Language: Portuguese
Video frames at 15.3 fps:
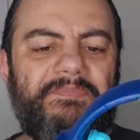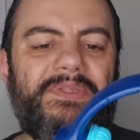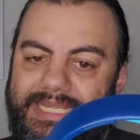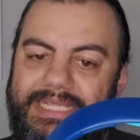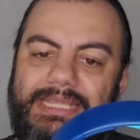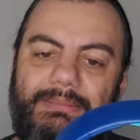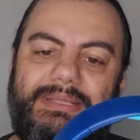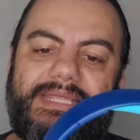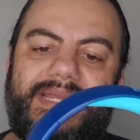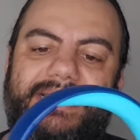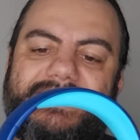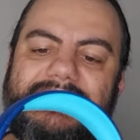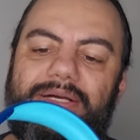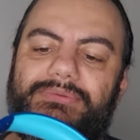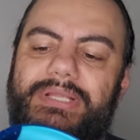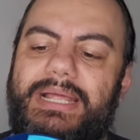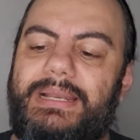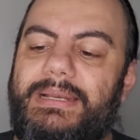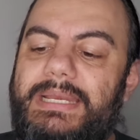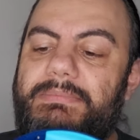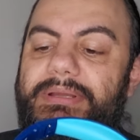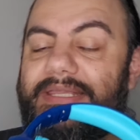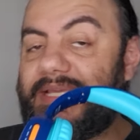E aqui também está a questão da
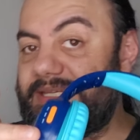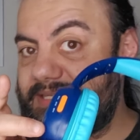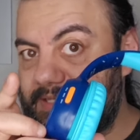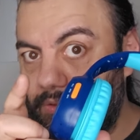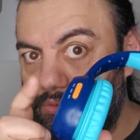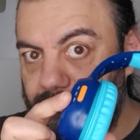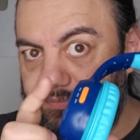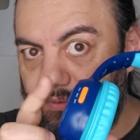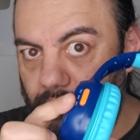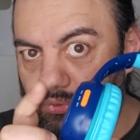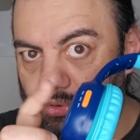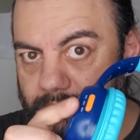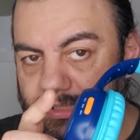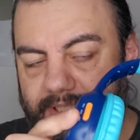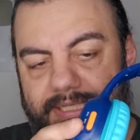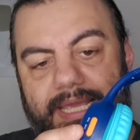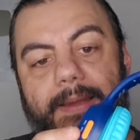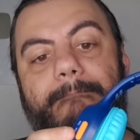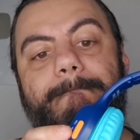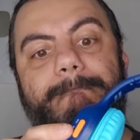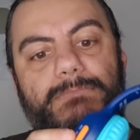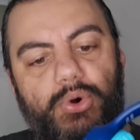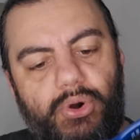limitação do volume, que é
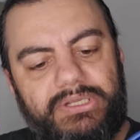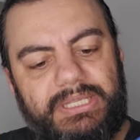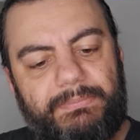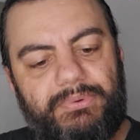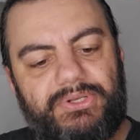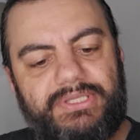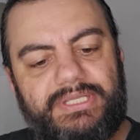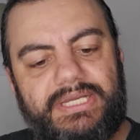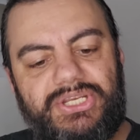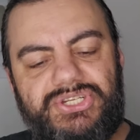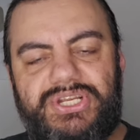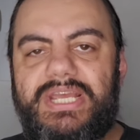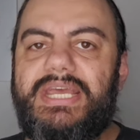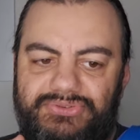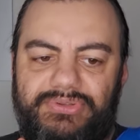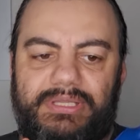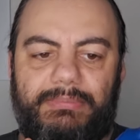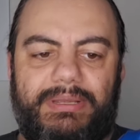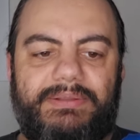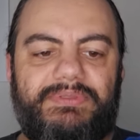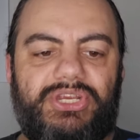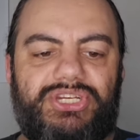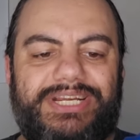muito importante, e isso
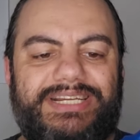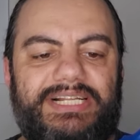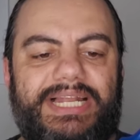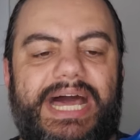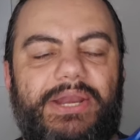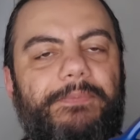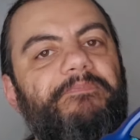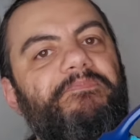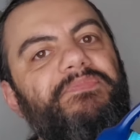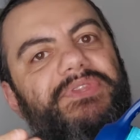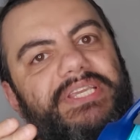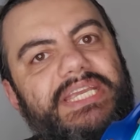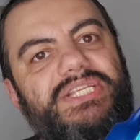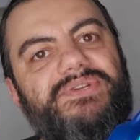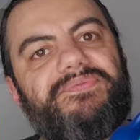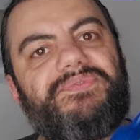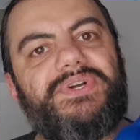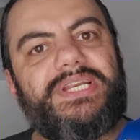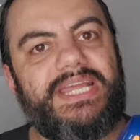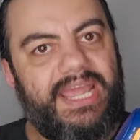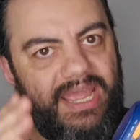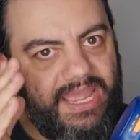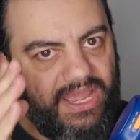também deixa claro que esse
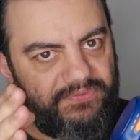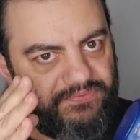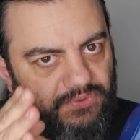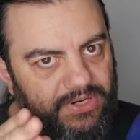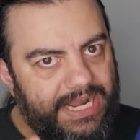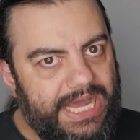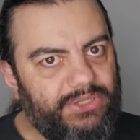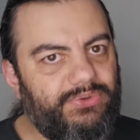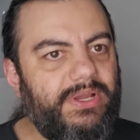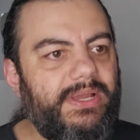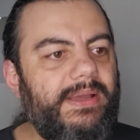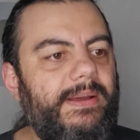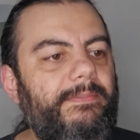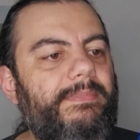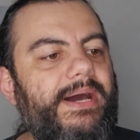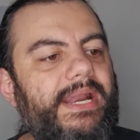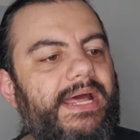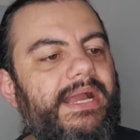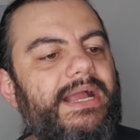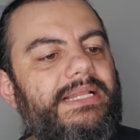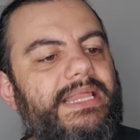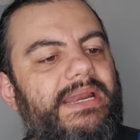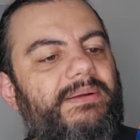fone é focado para a
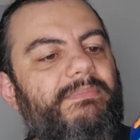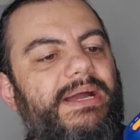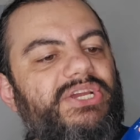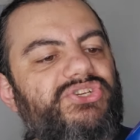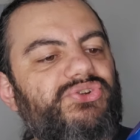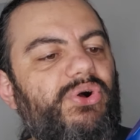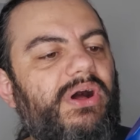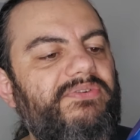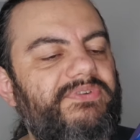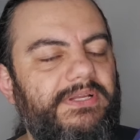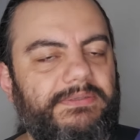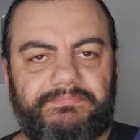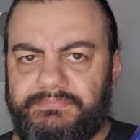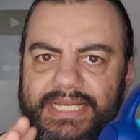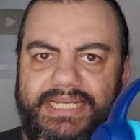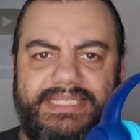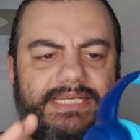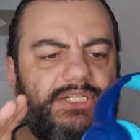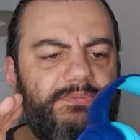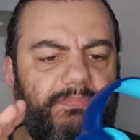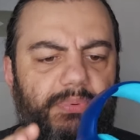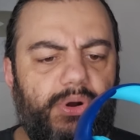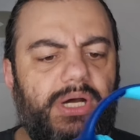galera mais jovem.
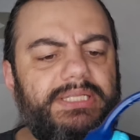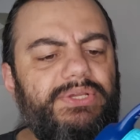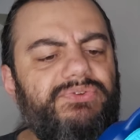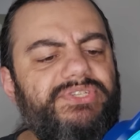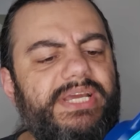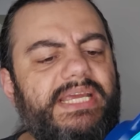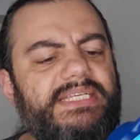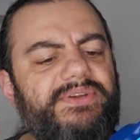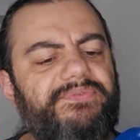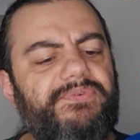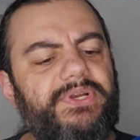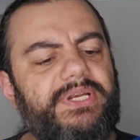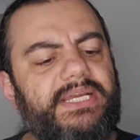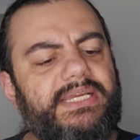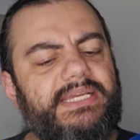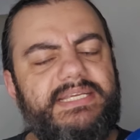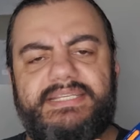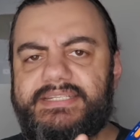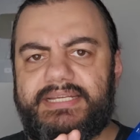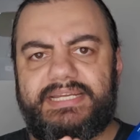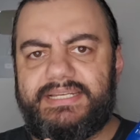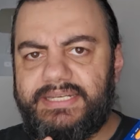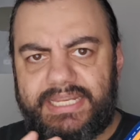Crianças podem usar esse fone aqui
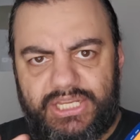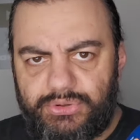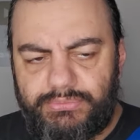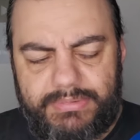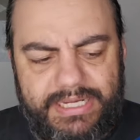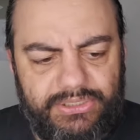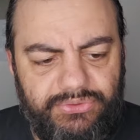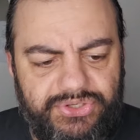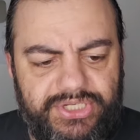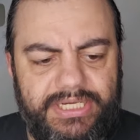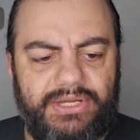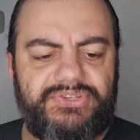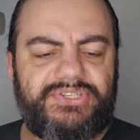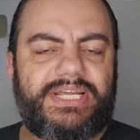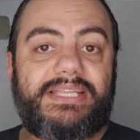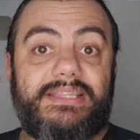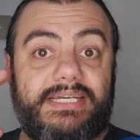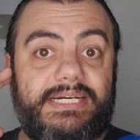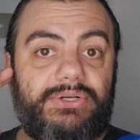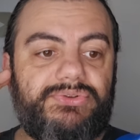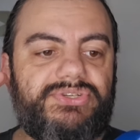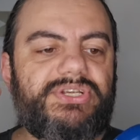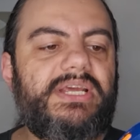sem nenhum medo de causar
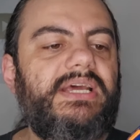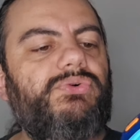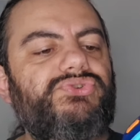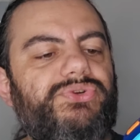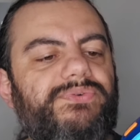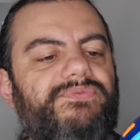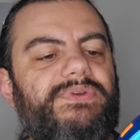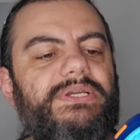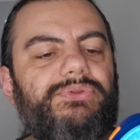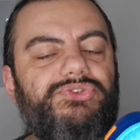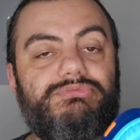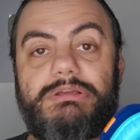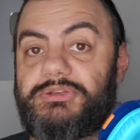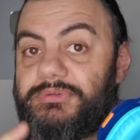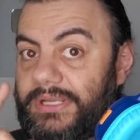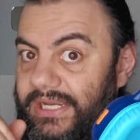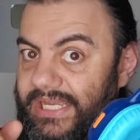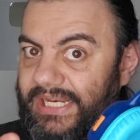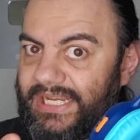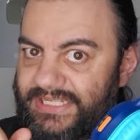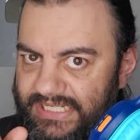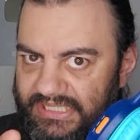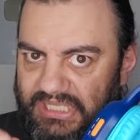danos aos ouvidos. Mesmo que a
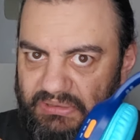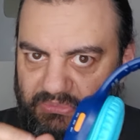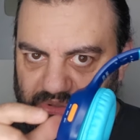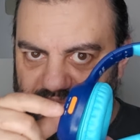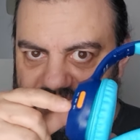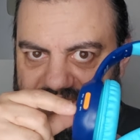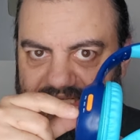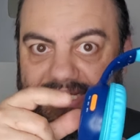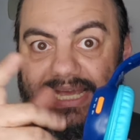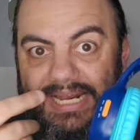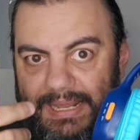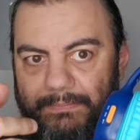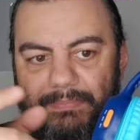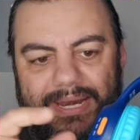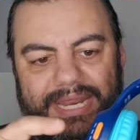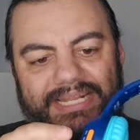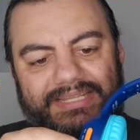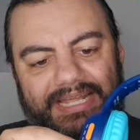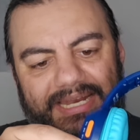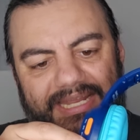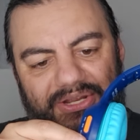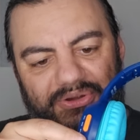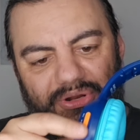criança teimosa, ela aprenda,
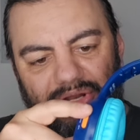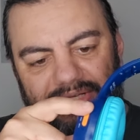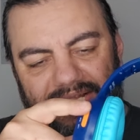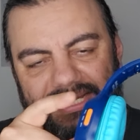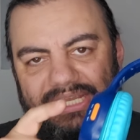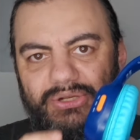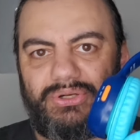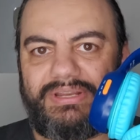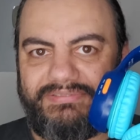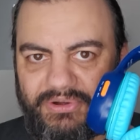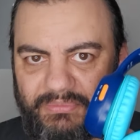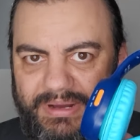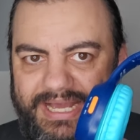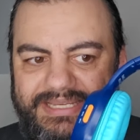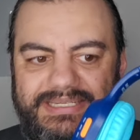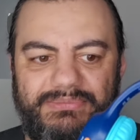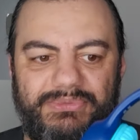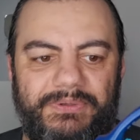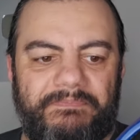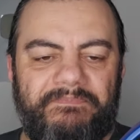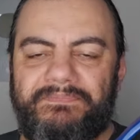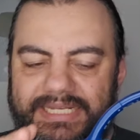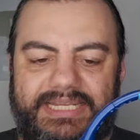né, e coloque aqui no nível máximo,
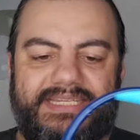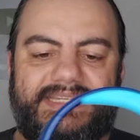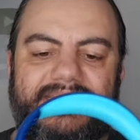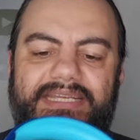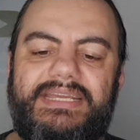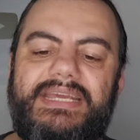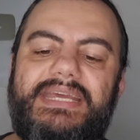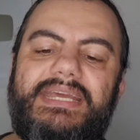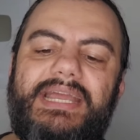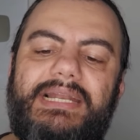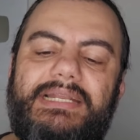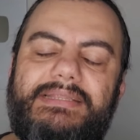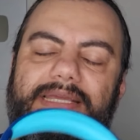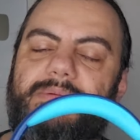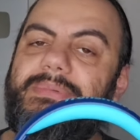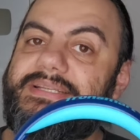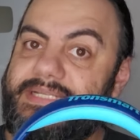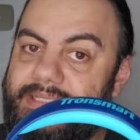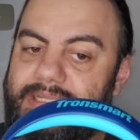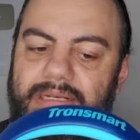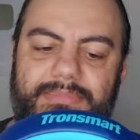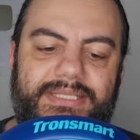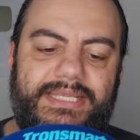ainda assim ele tem uma
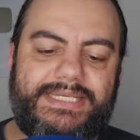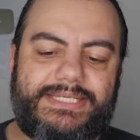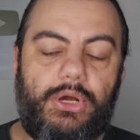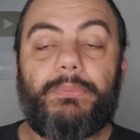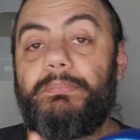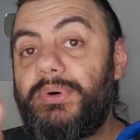certa limitação.